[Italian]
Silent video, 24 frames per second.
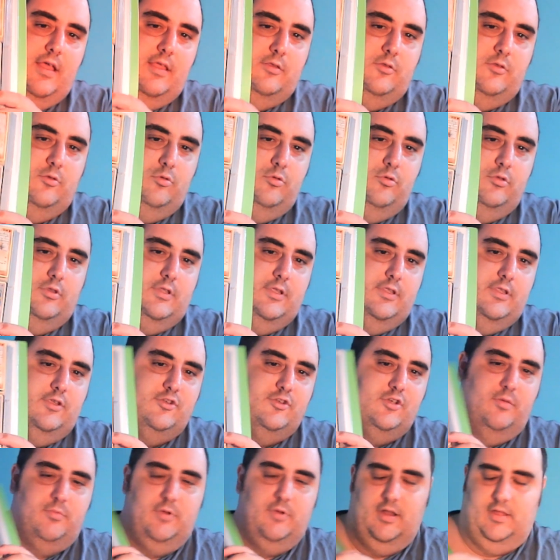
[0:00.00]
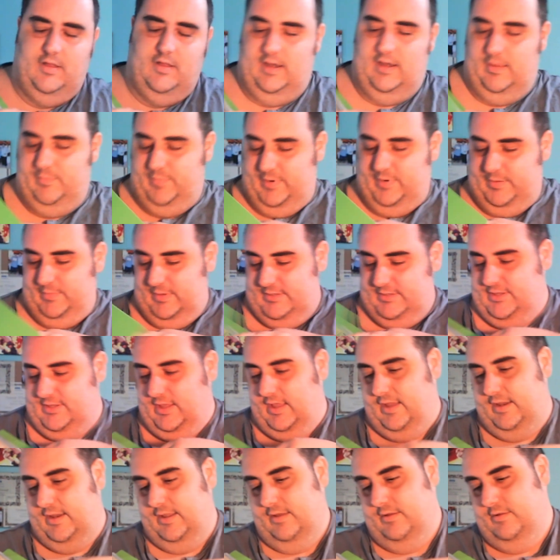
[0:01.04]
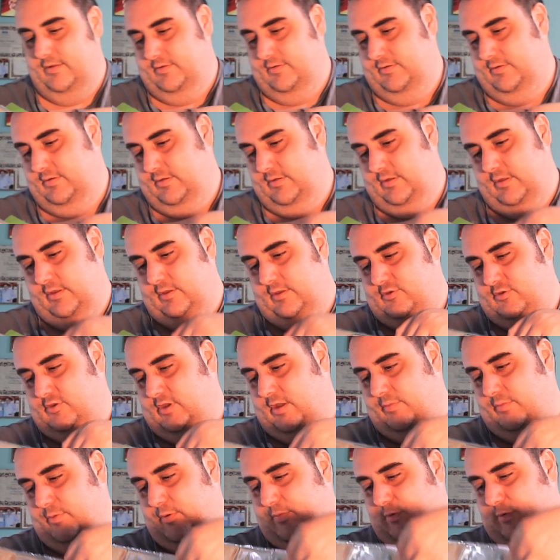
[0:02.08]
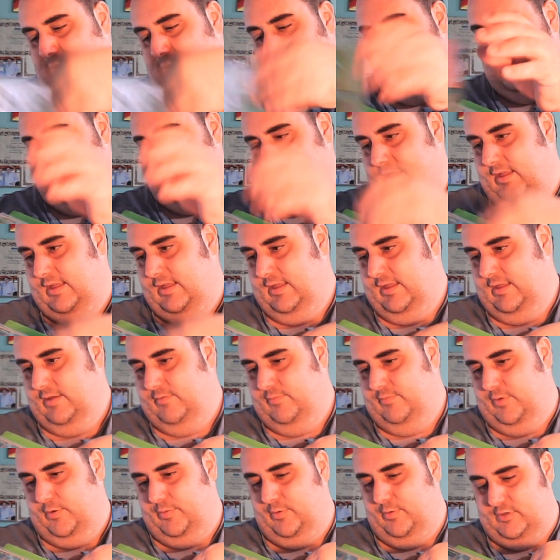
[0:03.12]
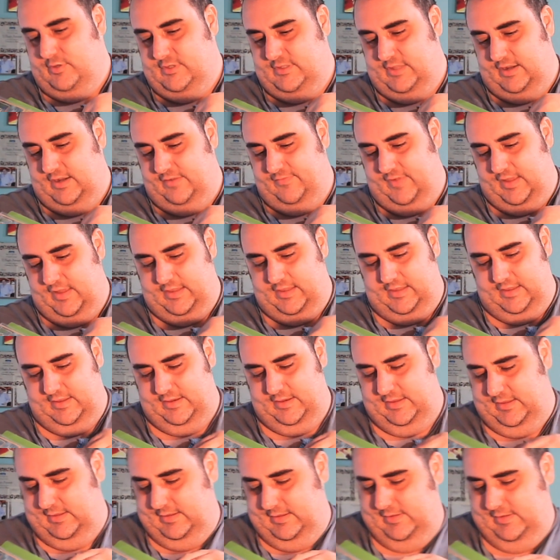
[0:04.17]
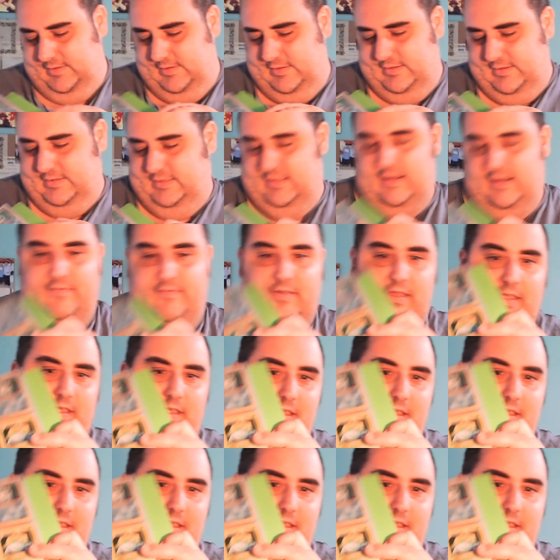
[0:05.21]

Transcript: tutte diciamo la, la prima serie, cioè proprio quelle proprio stravecchie, stravecchie,